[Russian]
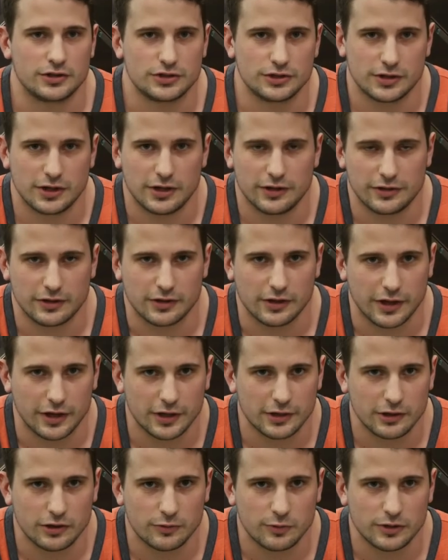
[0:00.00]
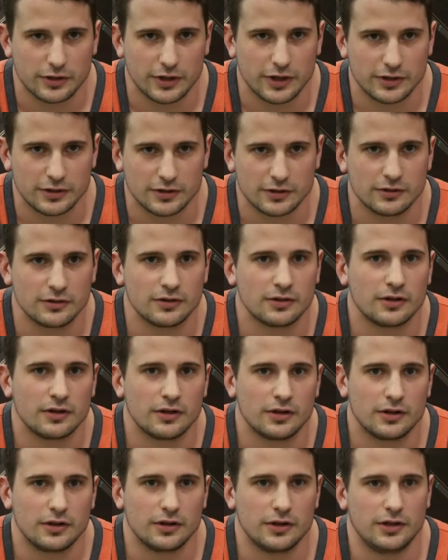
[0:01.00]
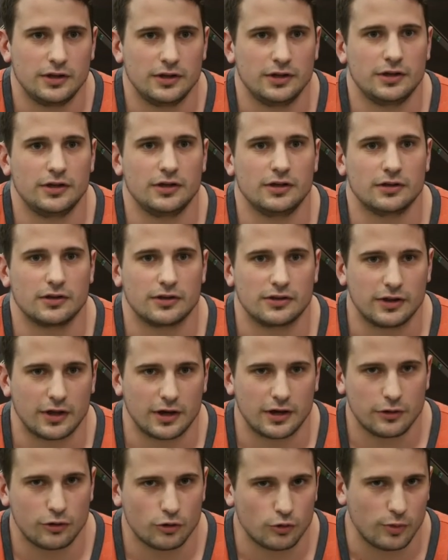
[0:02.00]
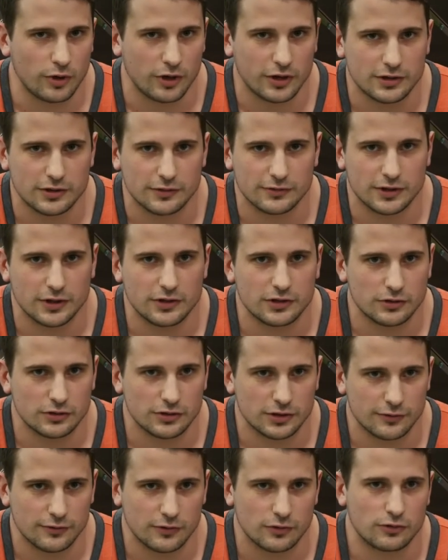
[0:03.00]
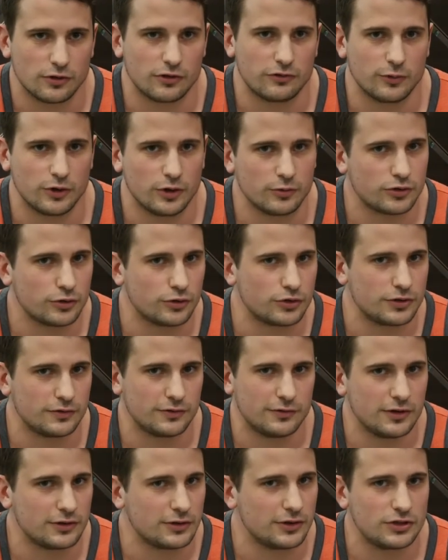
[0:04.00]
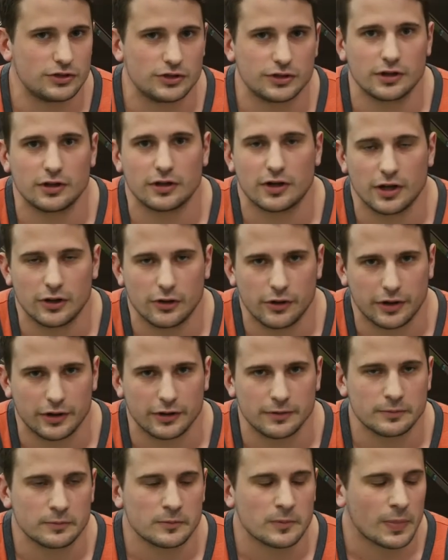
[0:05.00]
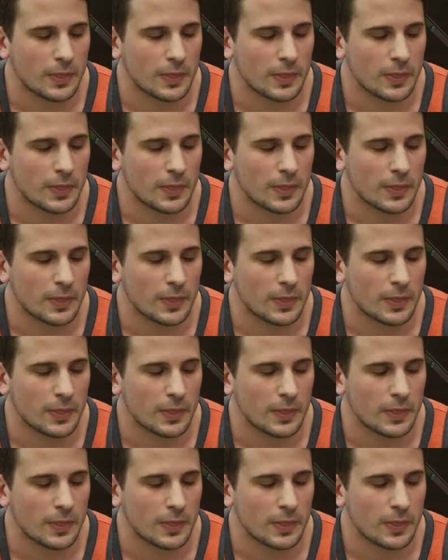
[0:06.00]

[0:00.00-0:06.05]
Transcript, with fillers: считаете калорийность питания, и старайтесь убираться в заданную цифру, то есть в моем случае в 2000 килокалорий.